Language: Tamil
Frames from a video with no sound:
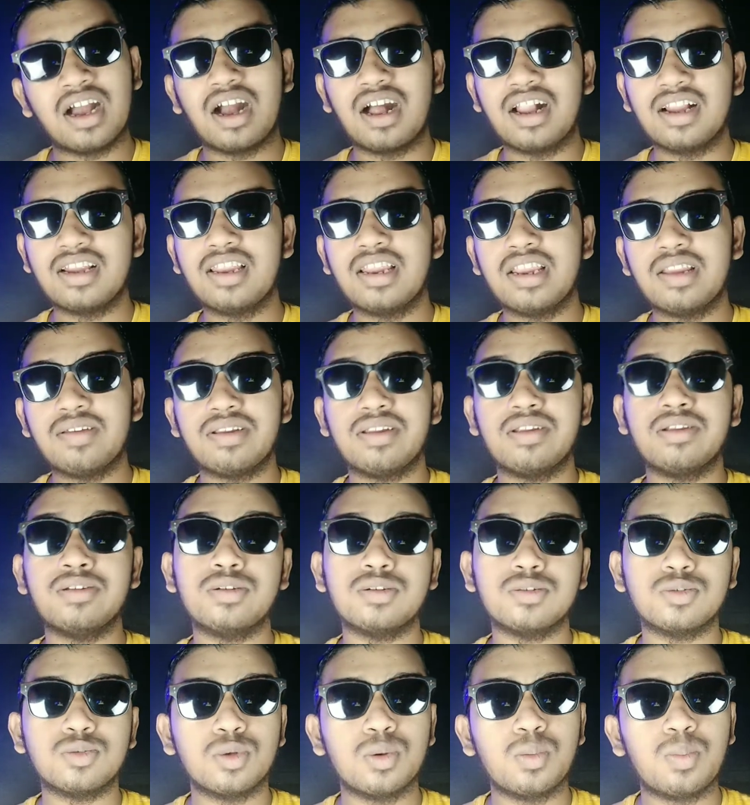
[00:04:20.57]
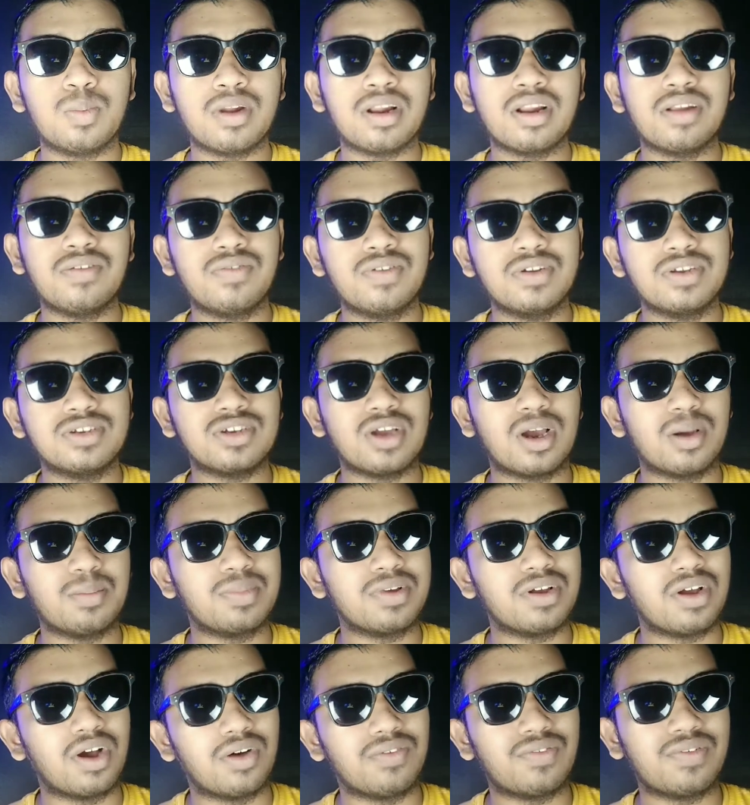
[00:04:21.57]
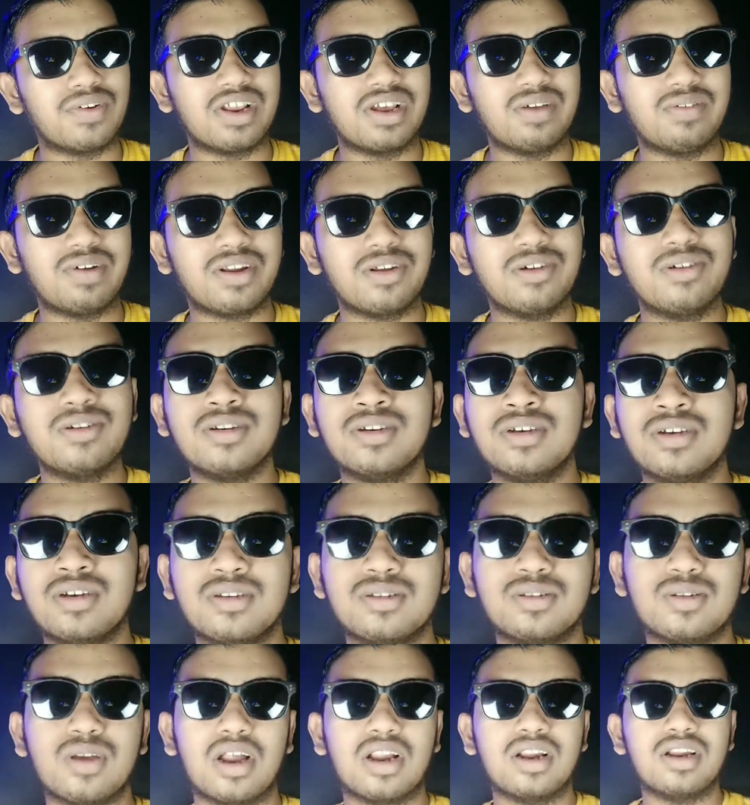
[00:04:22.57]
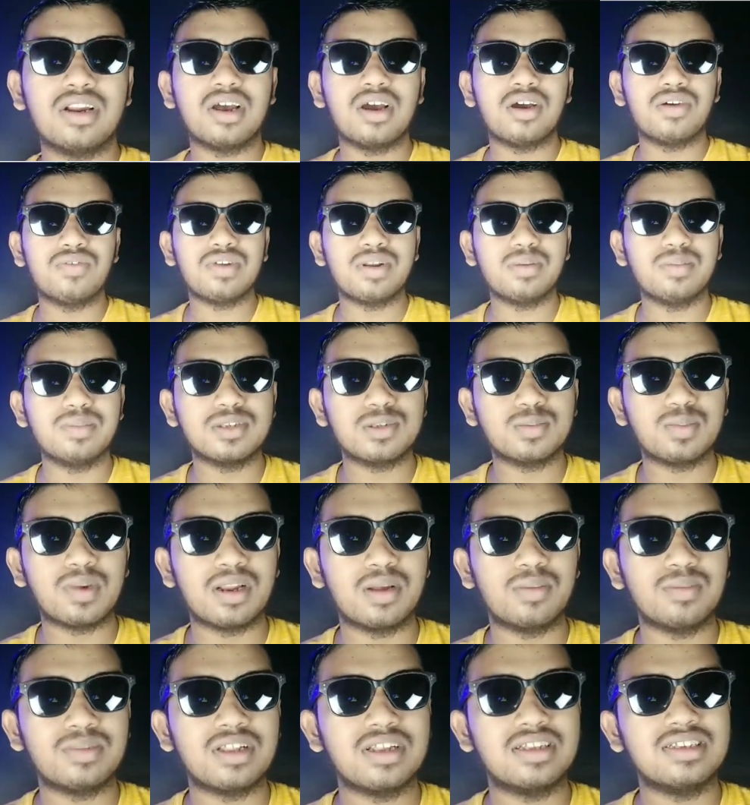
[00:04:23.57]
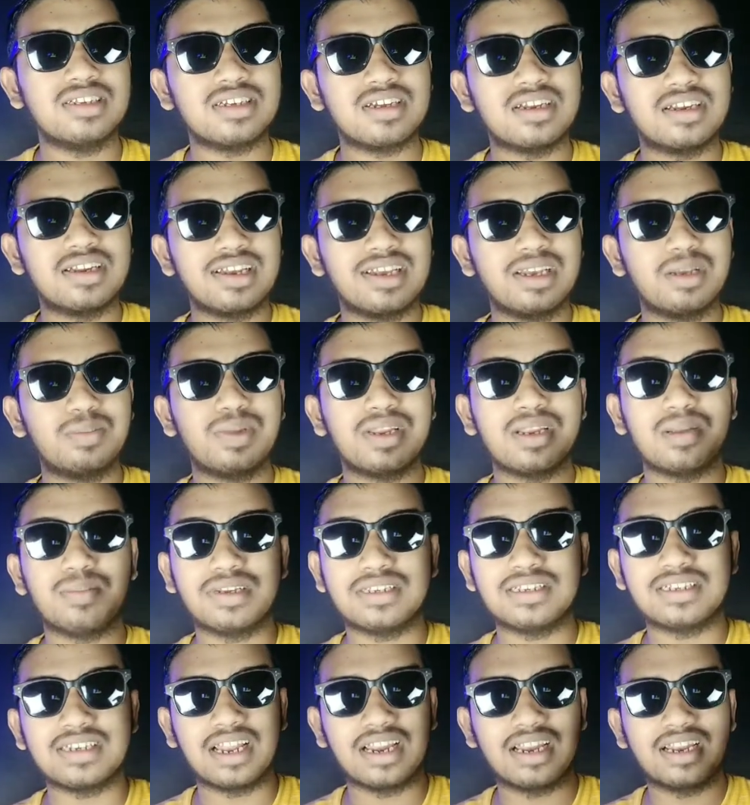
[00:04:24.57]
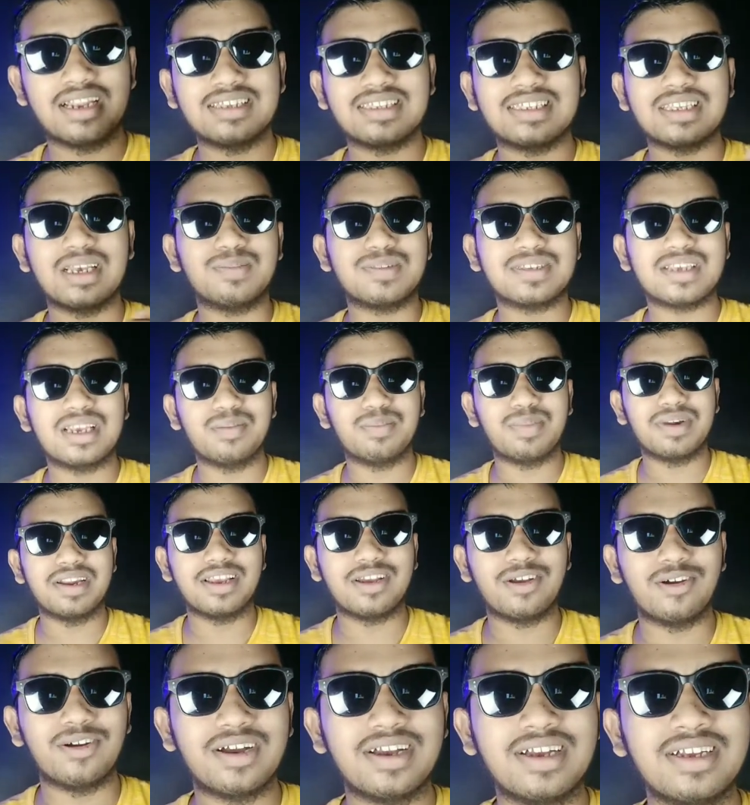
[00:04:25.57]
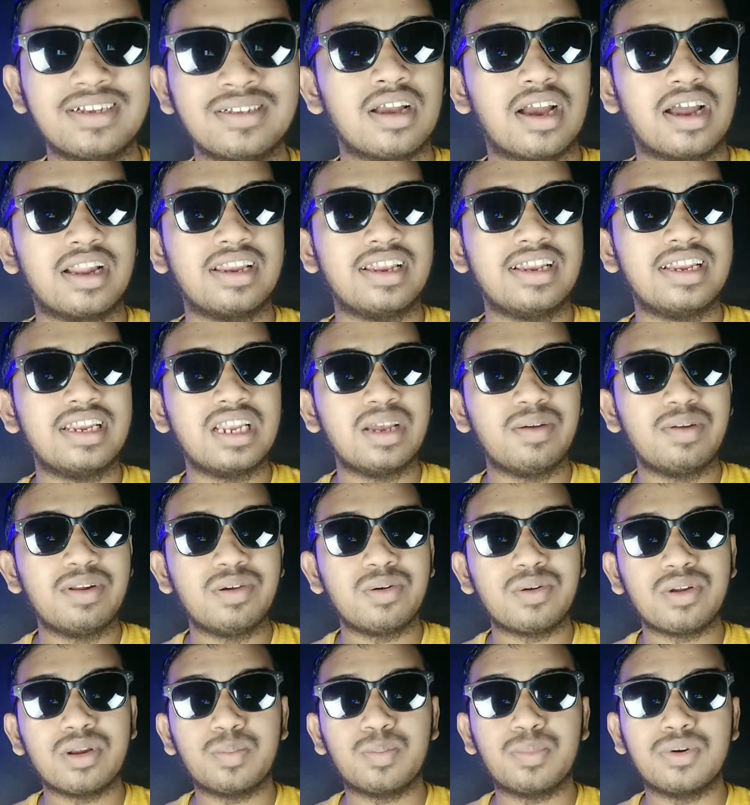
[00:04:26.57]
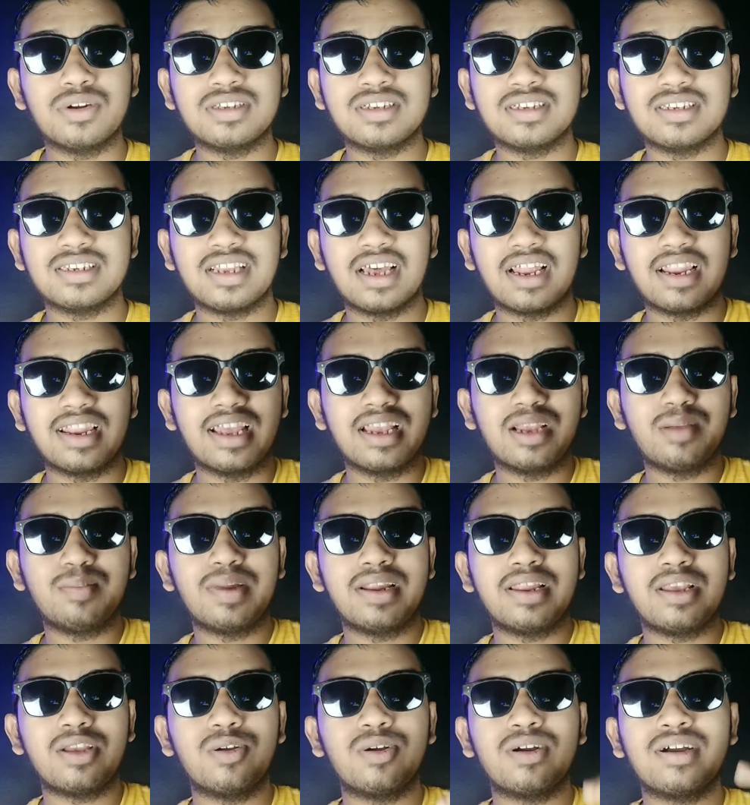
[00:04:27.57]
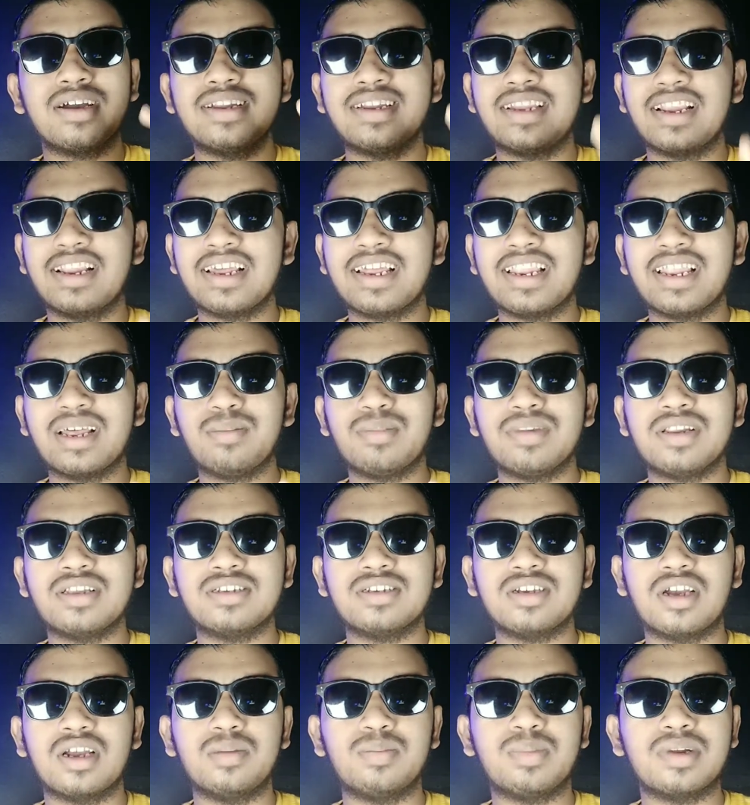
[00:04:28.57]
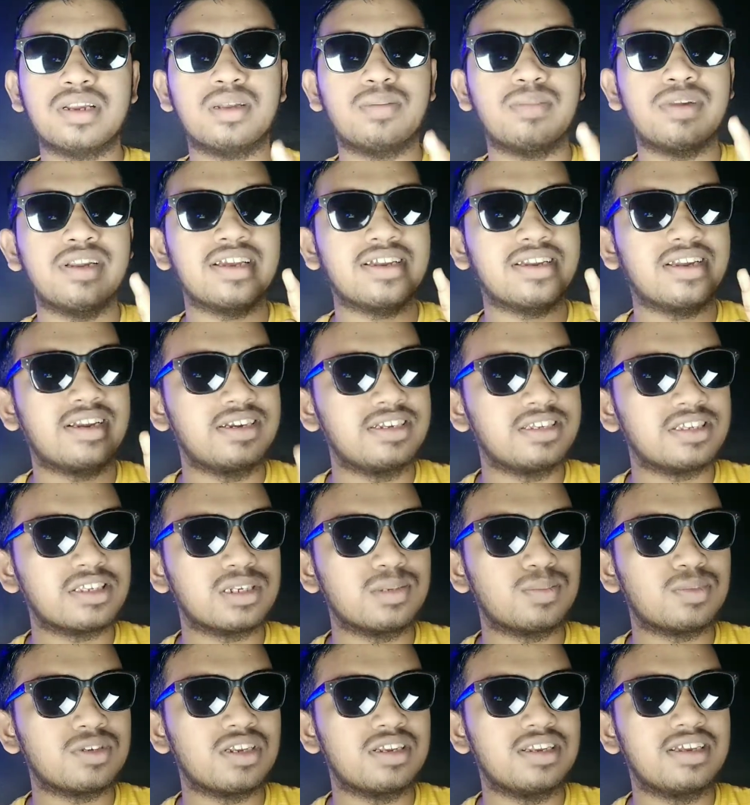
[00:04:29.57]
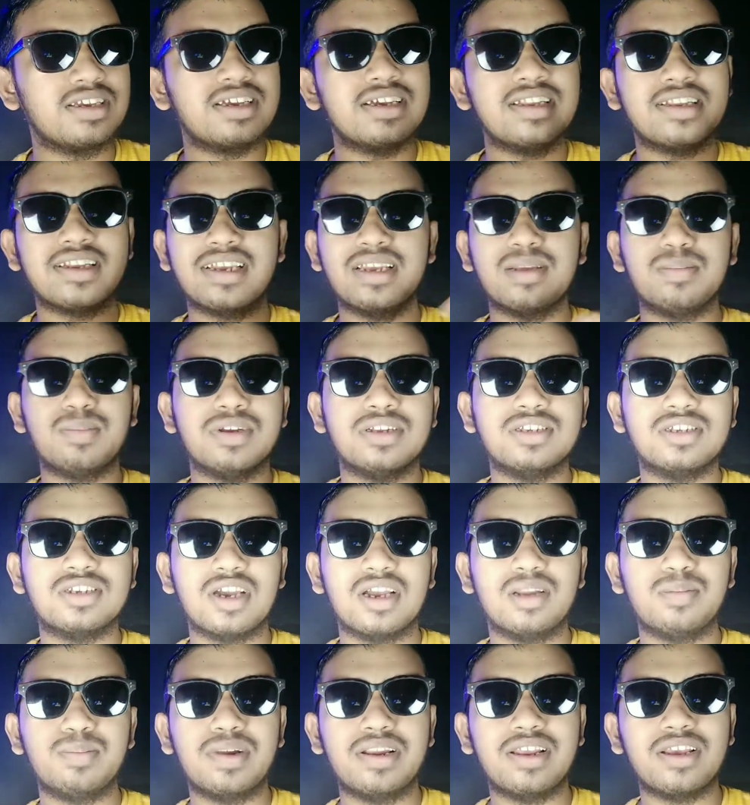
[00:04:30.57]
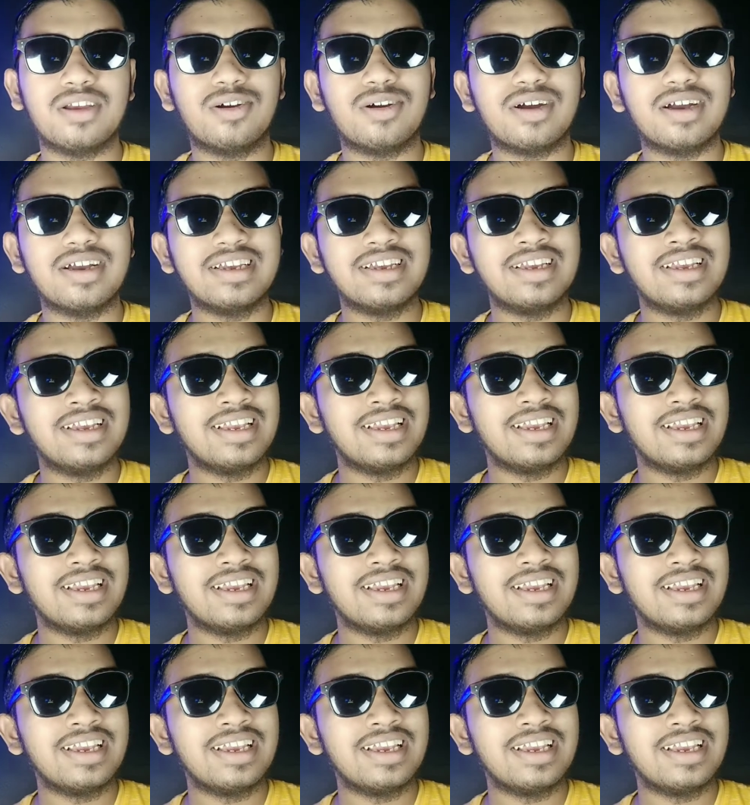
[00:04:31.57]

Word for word: ஆல்ரெடி ஒரு சூப்பரான ஃப்ரீ ஷாப்பிங் ஆஃபரே வரும் ஸோ அந்த ஆஃபரை மிஸ் பண்ணாமல் தெரிஞ்சுக்கிறதுக்கு இப்போ நம்ம சேனலை சப்ஸ்கிரைப் பண்ணிக்கோங்க அண்ட் இந்த வீடியோ உங்களுக்கு பிடிச்சிருந்தா லைக் பண்ணிக்கோங்க டெலிகிராமில் ஜாயின் பண்ண மாட்டீங்க டிஸ்கிரிப்ஷன் லிங்க் இருக்குது இப்போ ஜாயின் பண்ணிக்கோங்க